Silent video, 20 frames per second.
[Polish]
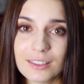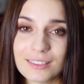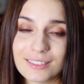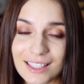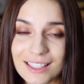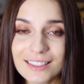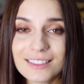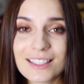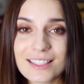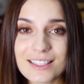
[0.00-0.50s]

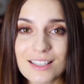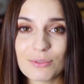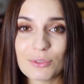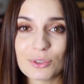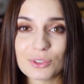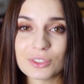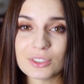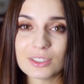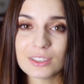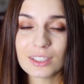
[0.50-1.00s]
na te
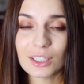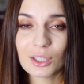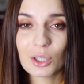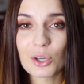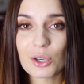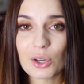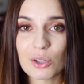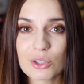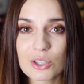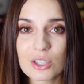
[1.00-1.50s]
zawody
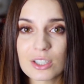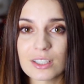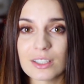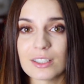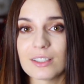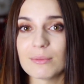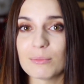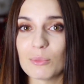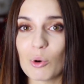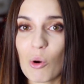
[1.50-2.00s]

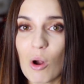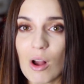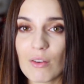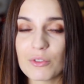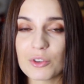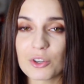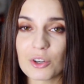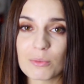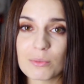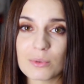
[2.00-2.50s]
tegoroczne mogła
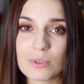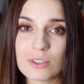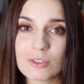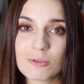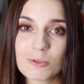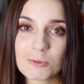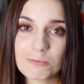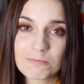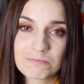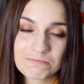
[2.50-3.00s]

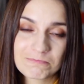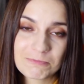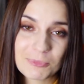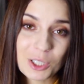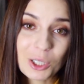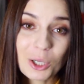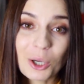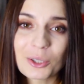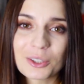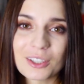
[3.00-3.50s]
wyrobić
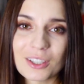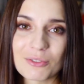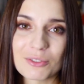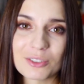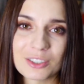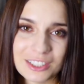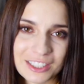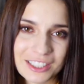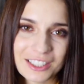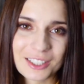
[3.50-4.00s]
tylko te
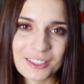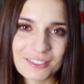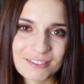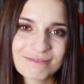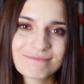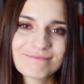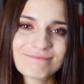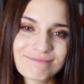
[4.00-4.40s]
wyniki,